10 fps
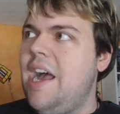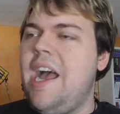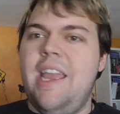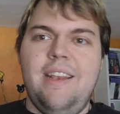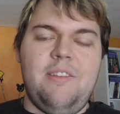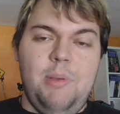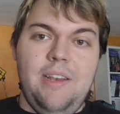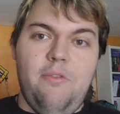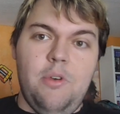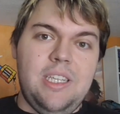ein
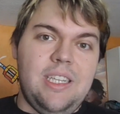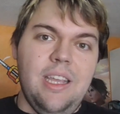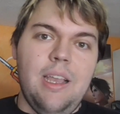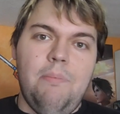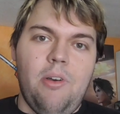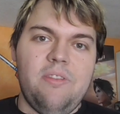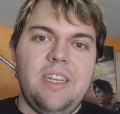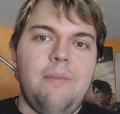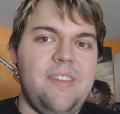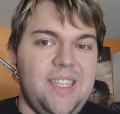Tweet, wo ich hier
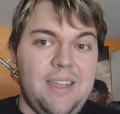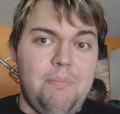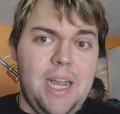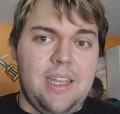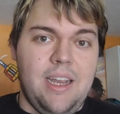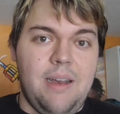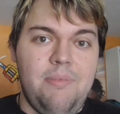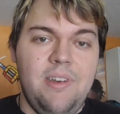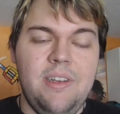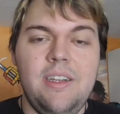gepostet habe, was ich gebacken
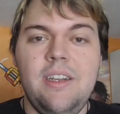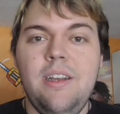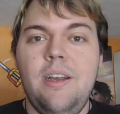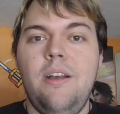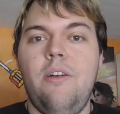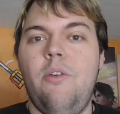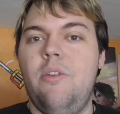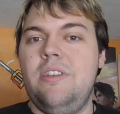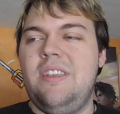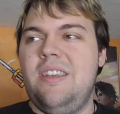habe.
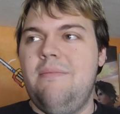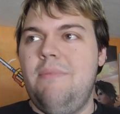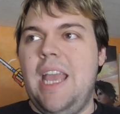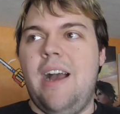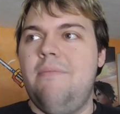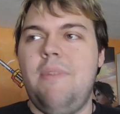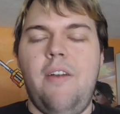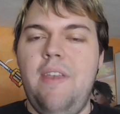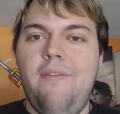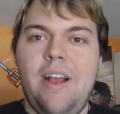Und ja,
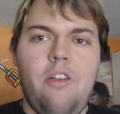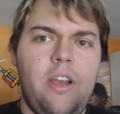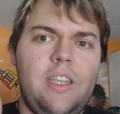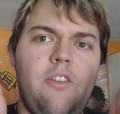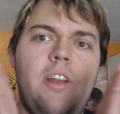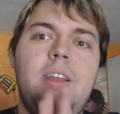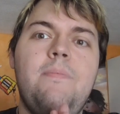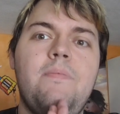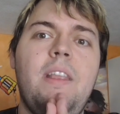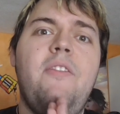auf jeden Fall euch,
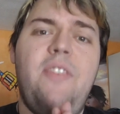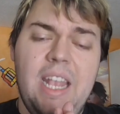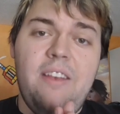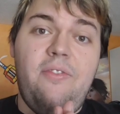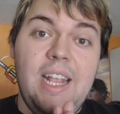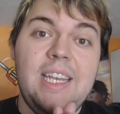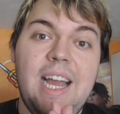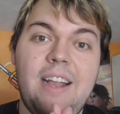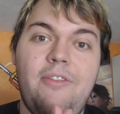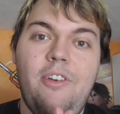Leute, vielen, vielen
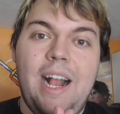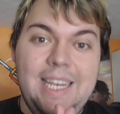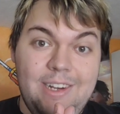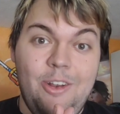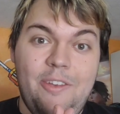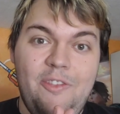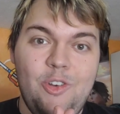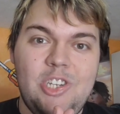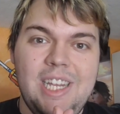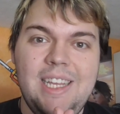Dank für all die
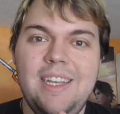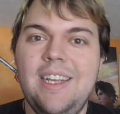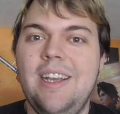Glückwünsche.